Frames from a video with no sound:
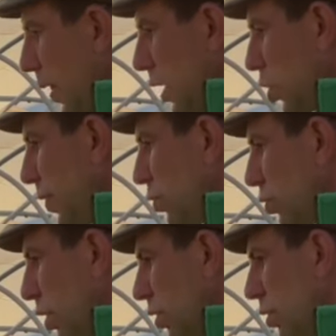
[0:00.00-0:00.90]
Je fais tout le
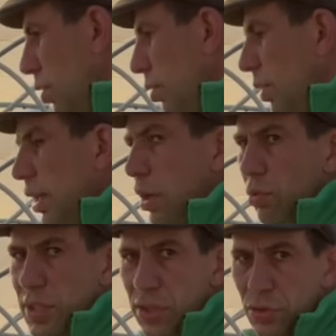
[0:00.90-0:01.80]
temps euh, voilà
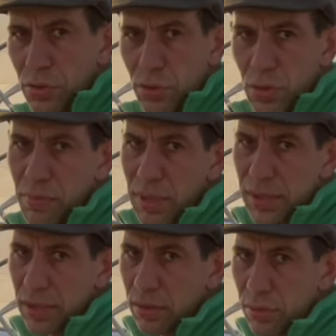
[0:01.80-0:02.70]
l'arrosage euh, soit le
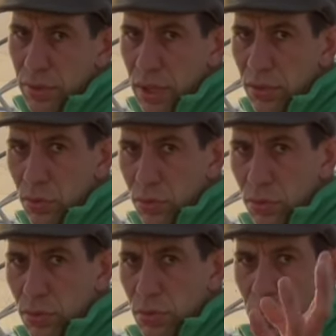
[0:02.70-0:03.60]
matin euh, très
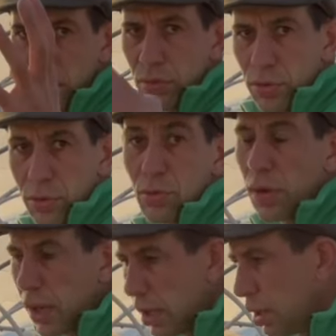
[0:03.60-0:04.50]
tôt, soit le
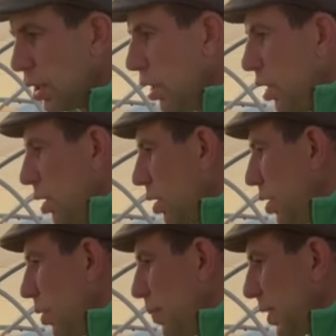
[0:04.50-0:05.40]
soir
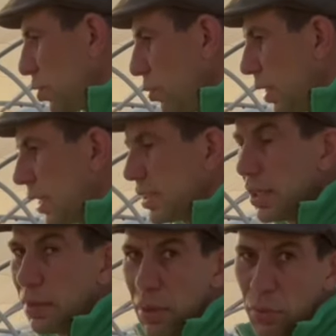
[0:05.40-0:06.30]
euh, parce que voilà, c'est
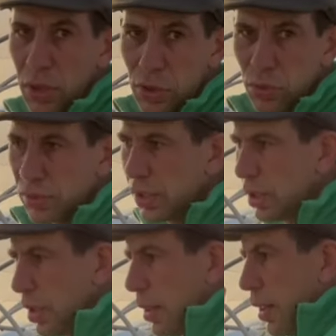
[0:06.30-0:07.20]
les moments de la journée
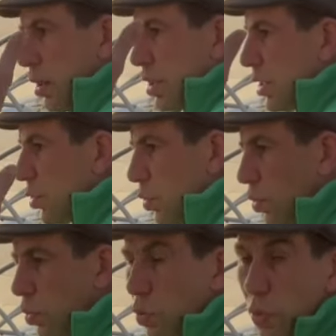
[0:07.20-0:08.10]
qui sont
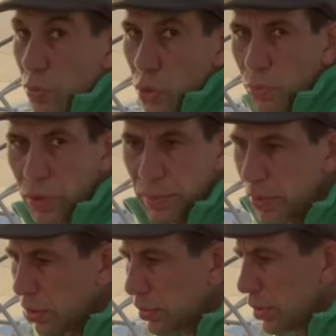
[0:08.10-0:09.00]
le mieux pour les
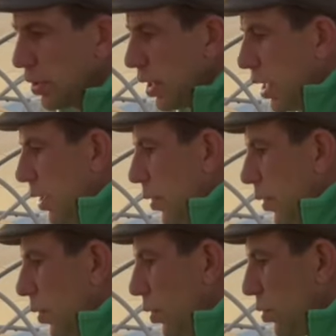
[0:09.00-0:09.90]
plantes et
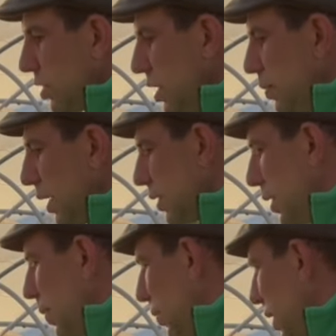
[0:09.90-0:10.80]
euh, aussi ben ça permet